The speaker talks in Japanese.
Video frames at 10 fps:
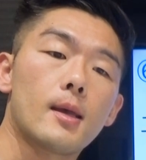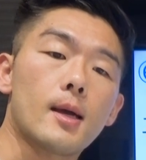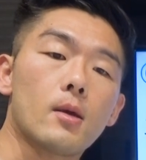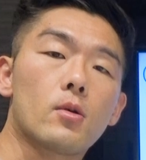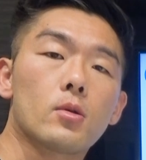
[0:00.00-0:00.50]

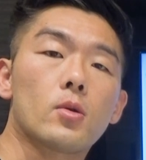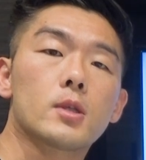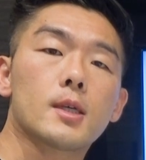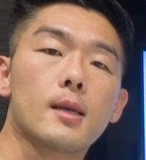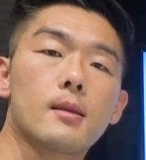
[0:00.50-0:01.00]
やはりこう、
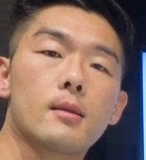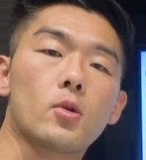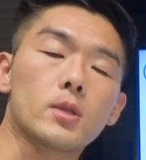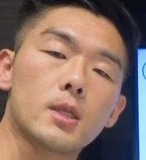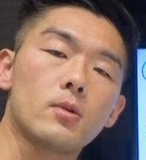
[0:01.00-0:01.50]
土地かつ、
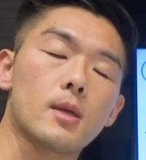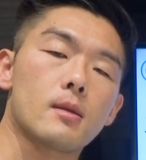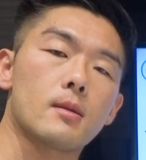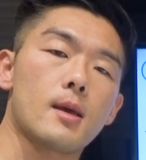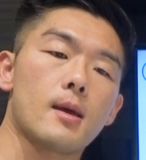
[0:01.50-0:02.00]
土地ので
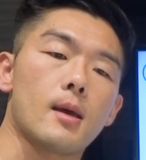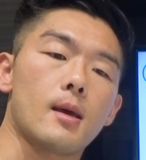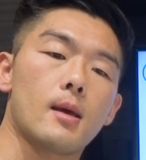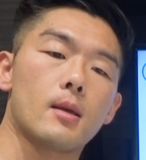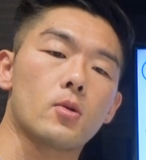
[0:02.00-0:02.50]
す
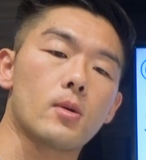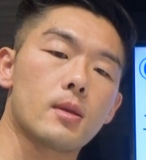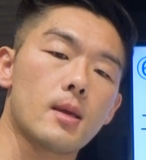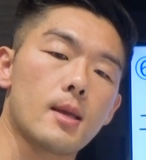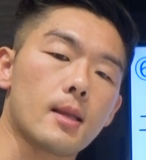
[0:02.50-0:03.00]
ね、えー、
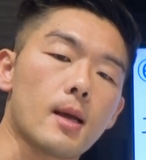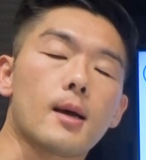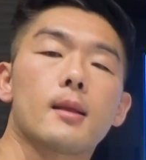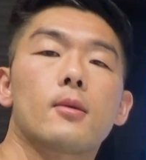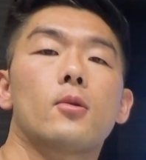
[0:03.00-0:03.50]
特性に合った
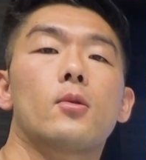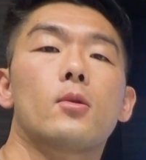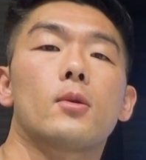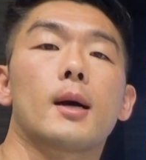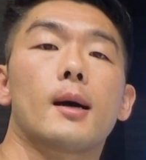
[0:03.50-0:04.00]
活用
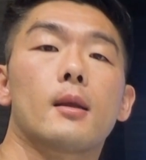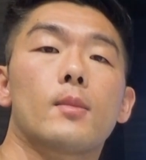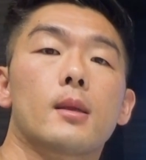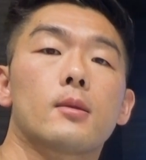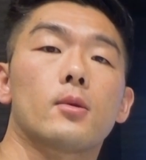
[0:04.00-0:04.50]
方法があり
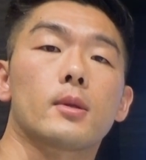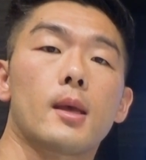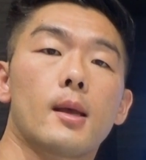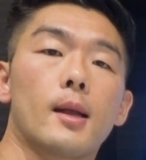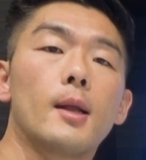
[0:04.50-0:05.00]
ますの
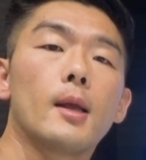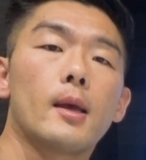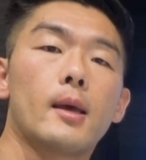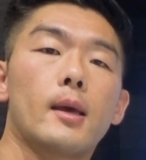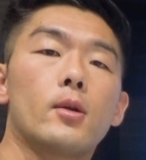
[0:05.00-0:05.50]
で、
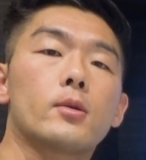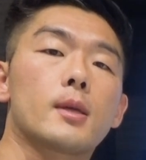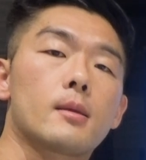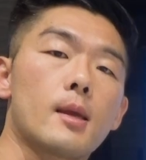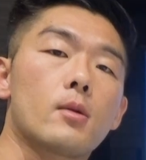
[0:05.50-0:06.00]
えー、よく
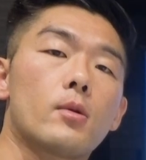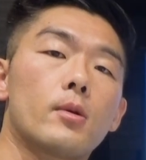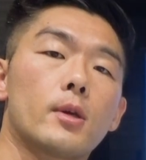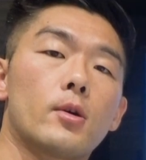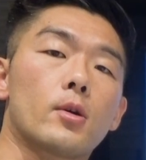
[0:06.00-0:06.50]
ですね、
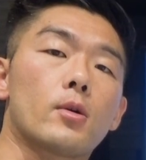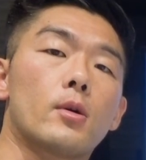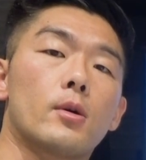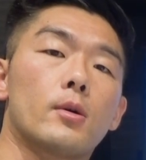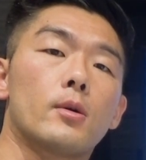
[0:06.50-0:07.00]
こう、いろいろ
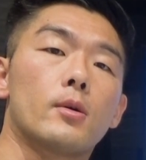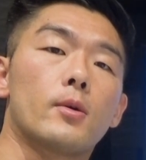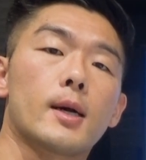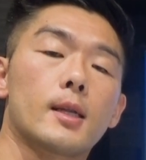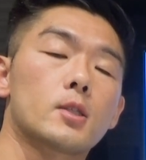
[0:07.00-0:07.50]
こ
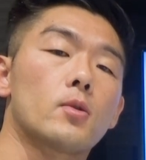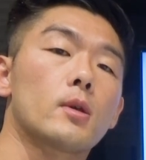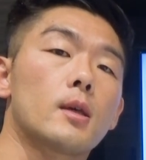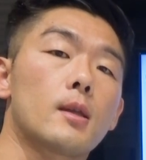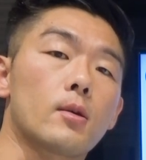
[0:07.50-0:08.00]
う、お話を
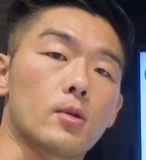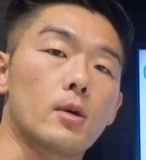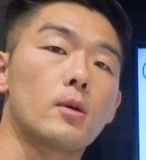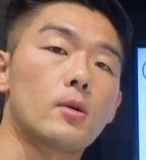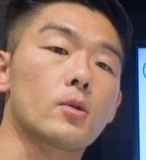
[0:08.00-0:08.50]
聞いていく
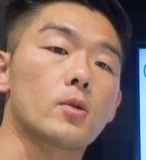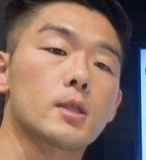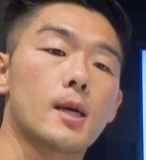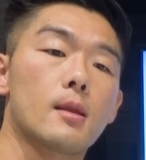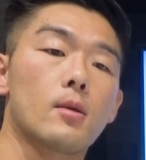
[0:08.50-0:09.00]
と、土
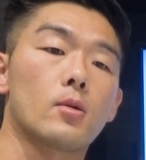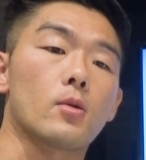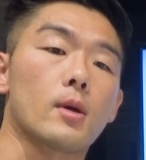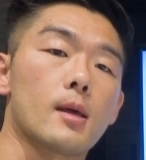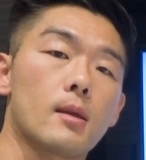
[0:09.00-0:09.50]
地活用
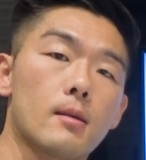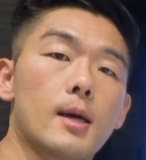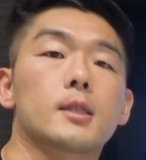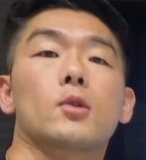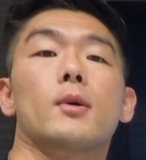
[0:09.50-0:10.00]
のこう建設
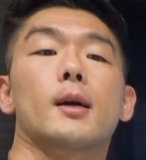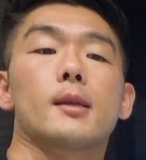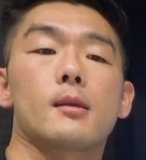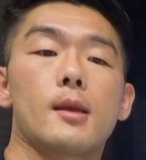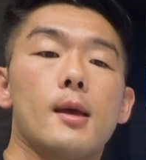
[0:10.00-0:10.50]
会社とか
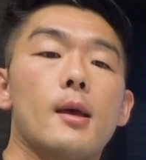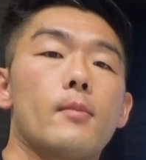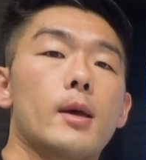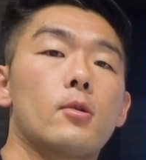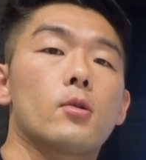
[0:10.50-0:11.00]
がですね、
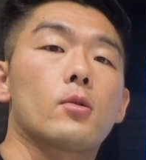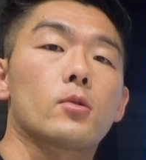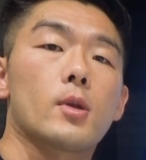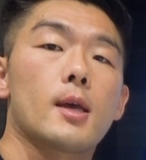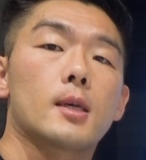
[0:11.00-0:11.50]
まあ、いろいろ
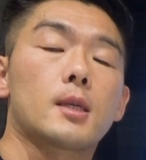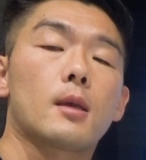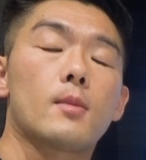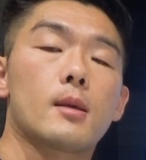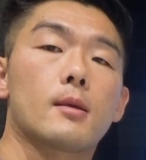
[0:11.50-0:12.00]
こう提案して
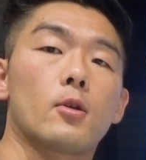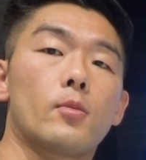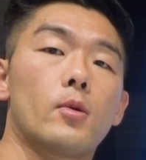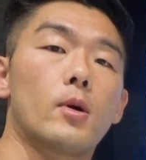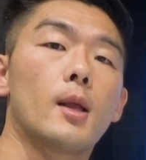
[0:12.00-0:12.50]
きますけ
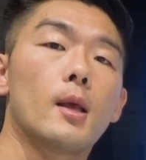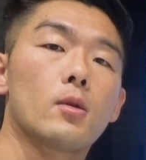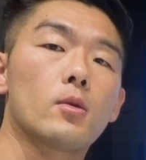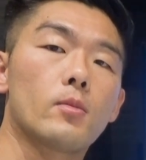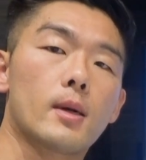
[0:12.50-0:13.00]
ども、
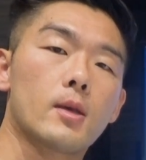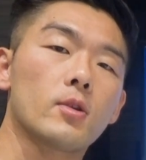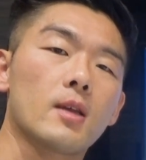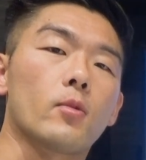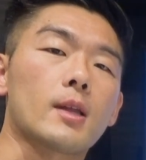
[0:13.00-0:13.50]
その、基
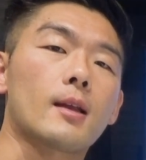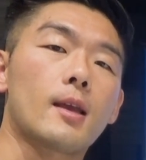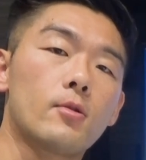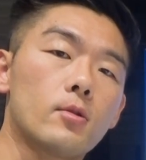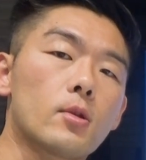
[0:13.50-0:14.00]
本的にも建
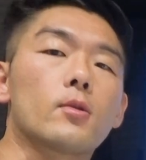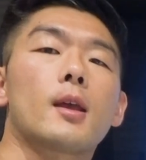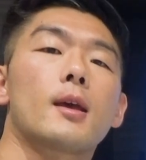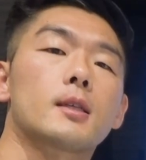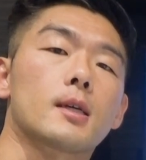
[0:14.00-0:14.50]
てるっていう
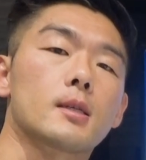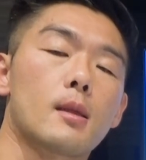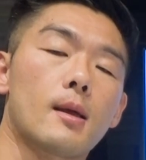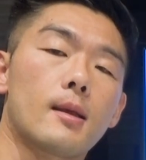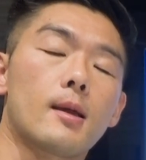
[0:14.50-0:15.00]
提案しか
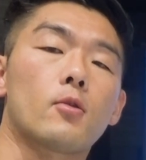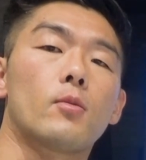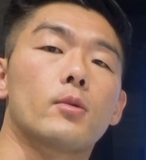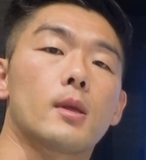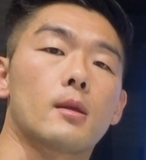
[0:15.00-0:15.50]
されないと
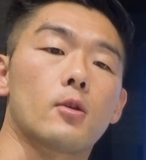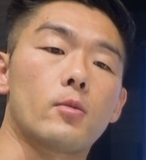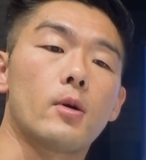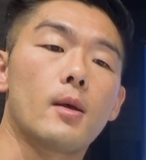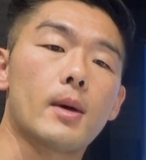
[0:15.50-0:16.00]
思うんですけ
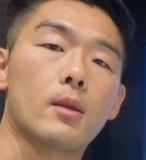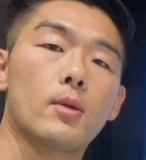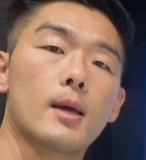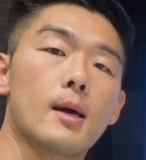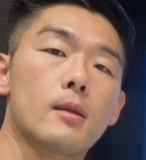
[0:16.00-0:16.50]
ども、まあ、
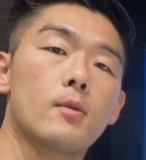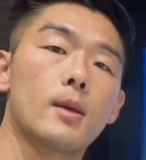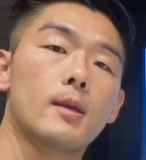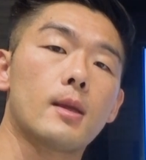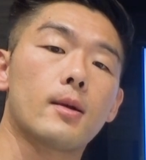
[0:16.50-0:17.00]
それが
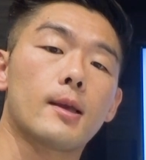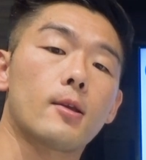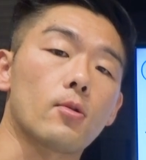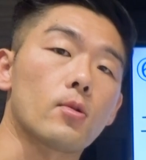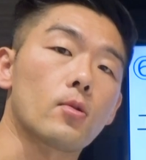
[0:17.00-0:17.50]
全てでは
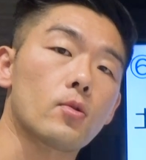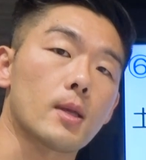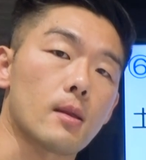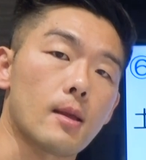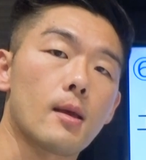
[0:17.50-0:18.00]
ないということ
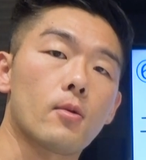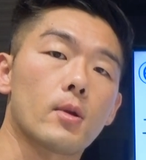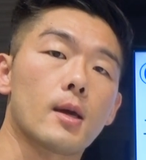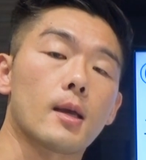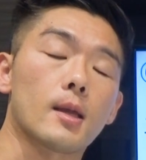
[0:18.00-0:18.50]
はですね、
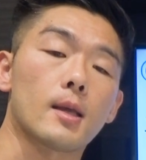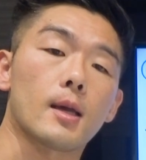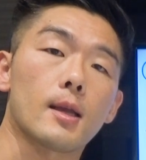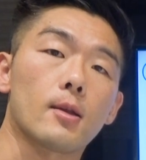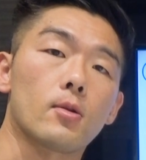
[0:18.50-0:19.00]
ご理解いた
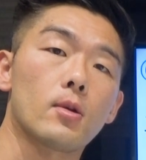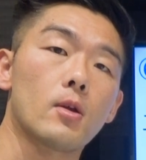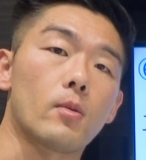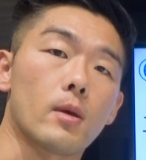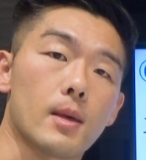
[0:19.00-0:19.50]
だきたいというふう
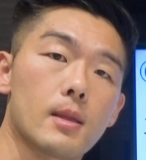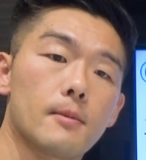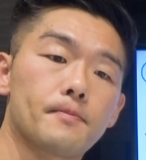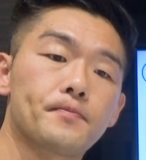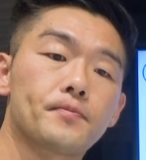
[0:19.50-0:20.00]
に思います。